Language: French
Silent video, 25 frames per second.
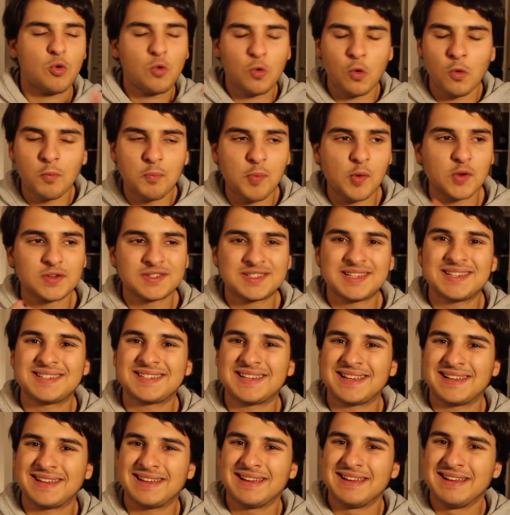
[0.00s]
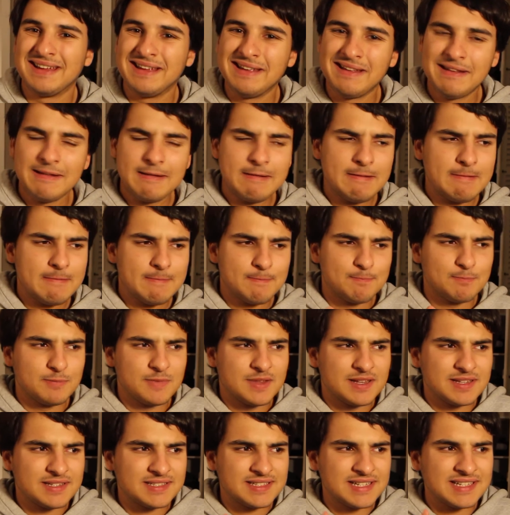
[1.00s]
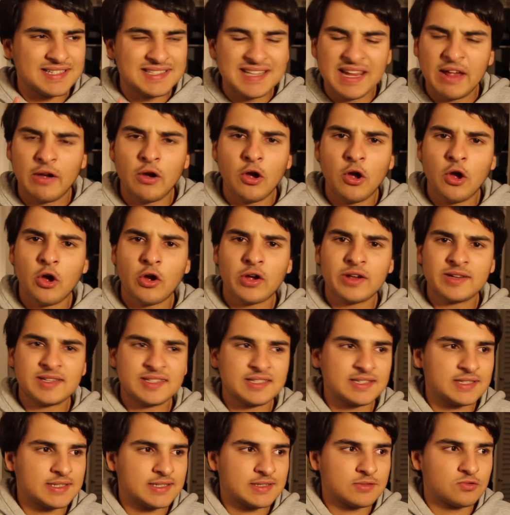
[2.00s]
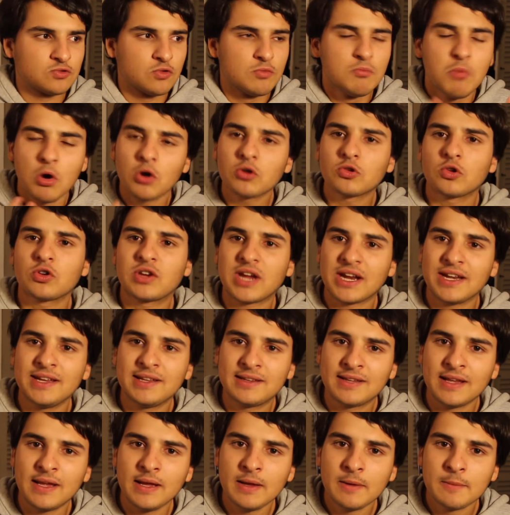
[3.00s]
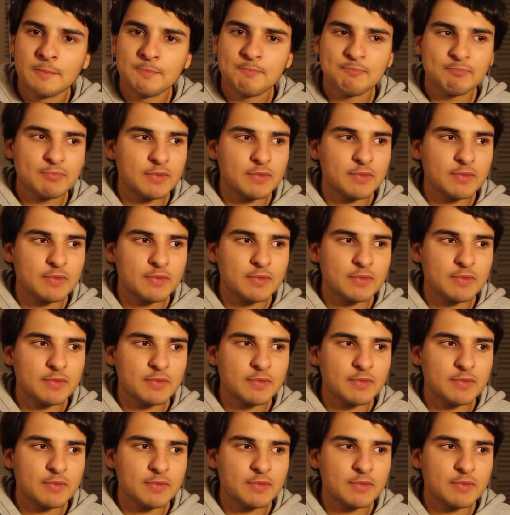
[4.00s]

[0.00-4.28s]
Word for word: compenser ses, erreurs et ce manque de qualité,